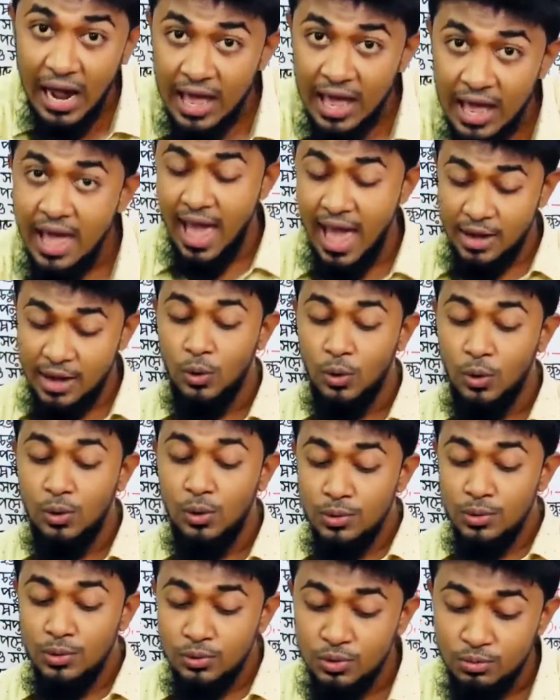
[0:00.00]
এখন
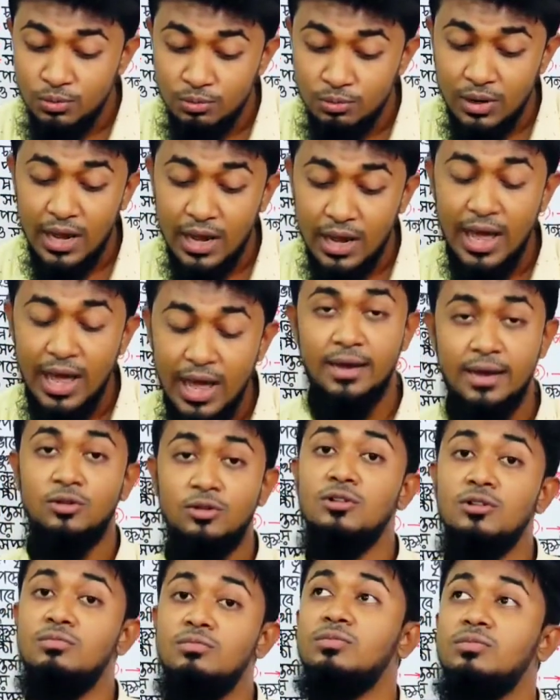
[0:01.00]
তোমরা একদম
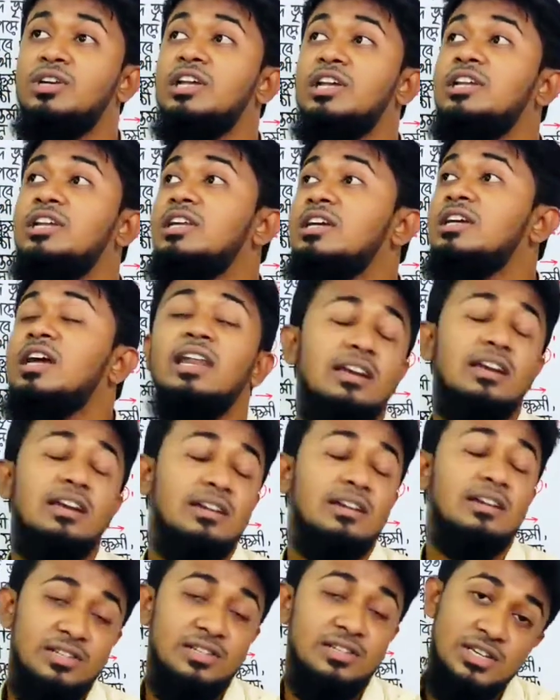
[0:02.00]
ক্রিটিক্যাল একটা
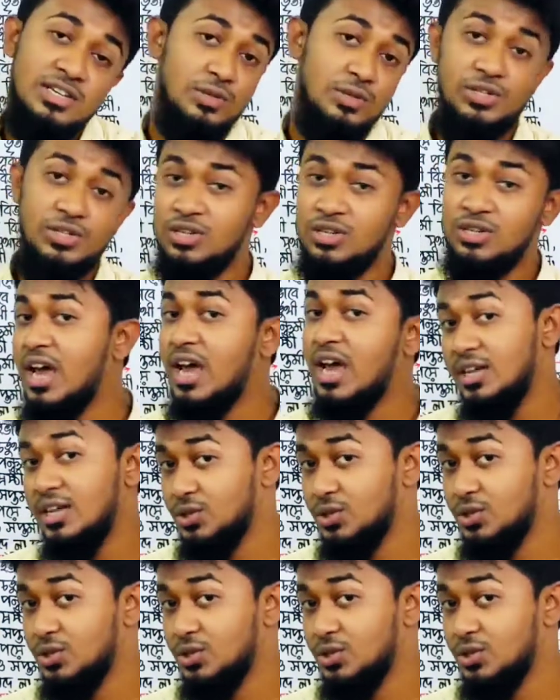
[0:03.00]
সিচুয়েশনে আসো